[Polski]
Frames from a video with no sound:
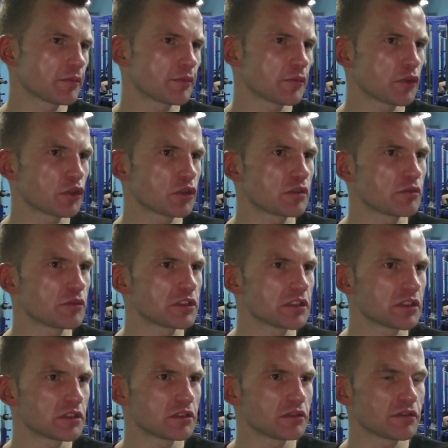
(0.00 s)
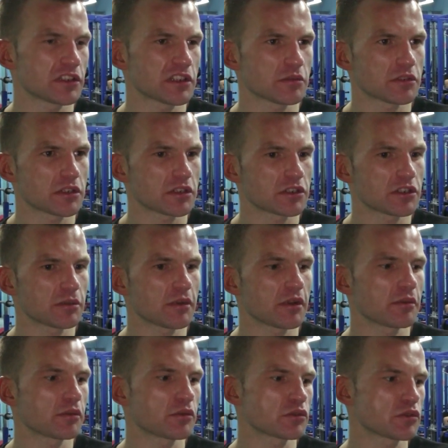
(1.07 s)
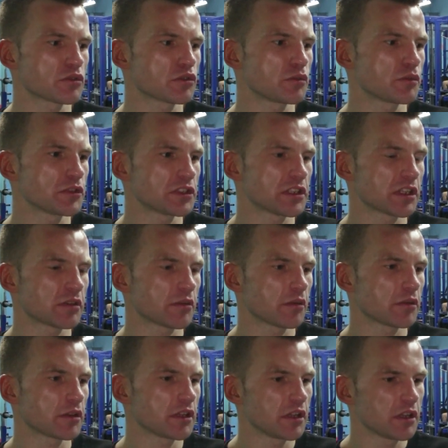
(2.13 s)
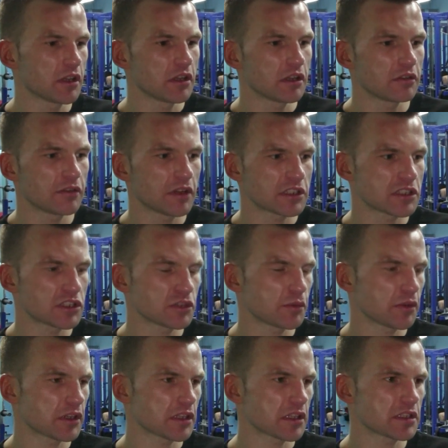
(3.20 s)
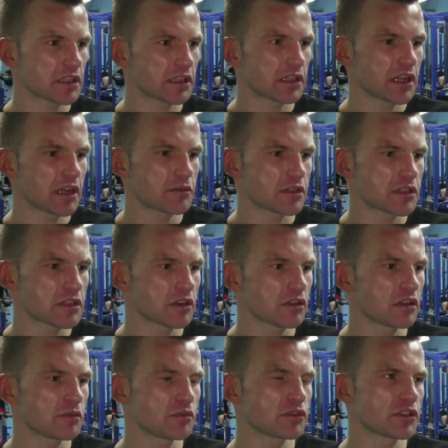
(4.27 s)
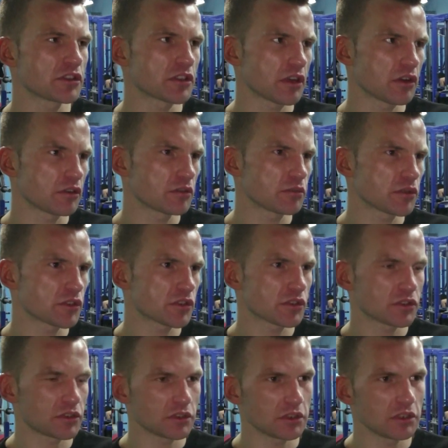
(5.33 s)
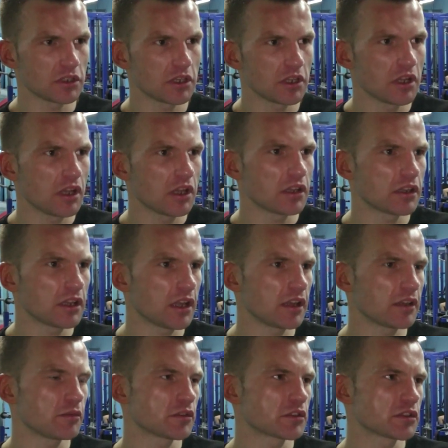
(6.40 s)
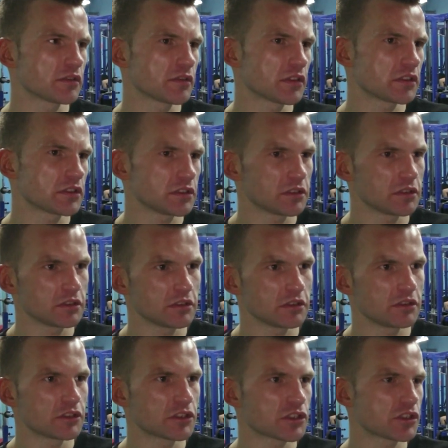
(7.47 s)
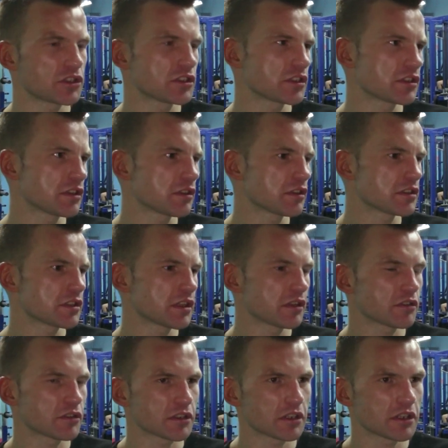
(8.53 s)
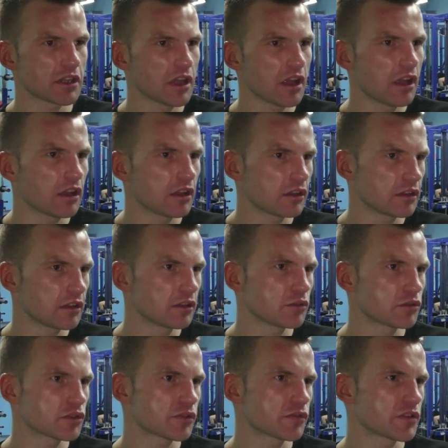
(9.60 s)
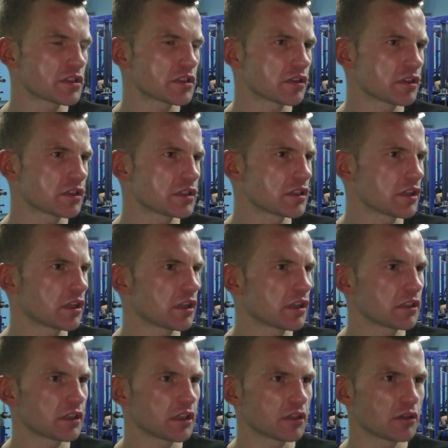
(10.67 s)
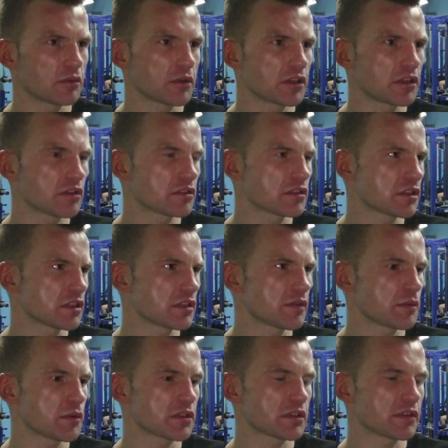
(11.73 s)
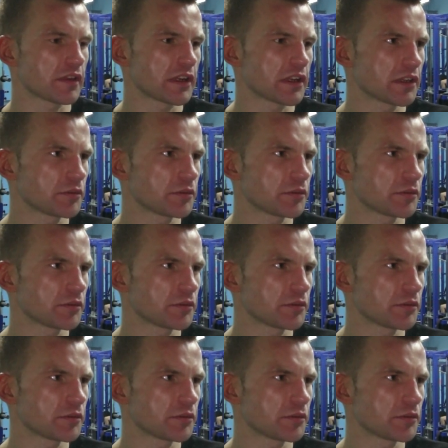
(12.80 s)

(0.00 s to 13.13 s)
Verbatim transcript: o tym myśleć i uważam, że trzeba po prostu skupić się na tym, aby w walce się pokazać z jak najlepszej strony, później trochę odpocząć i dalej boksować i, i cieszyć się z, te, z, tego, że e, już wszystko jest na, na dobrej drodze i jest wyprostowane.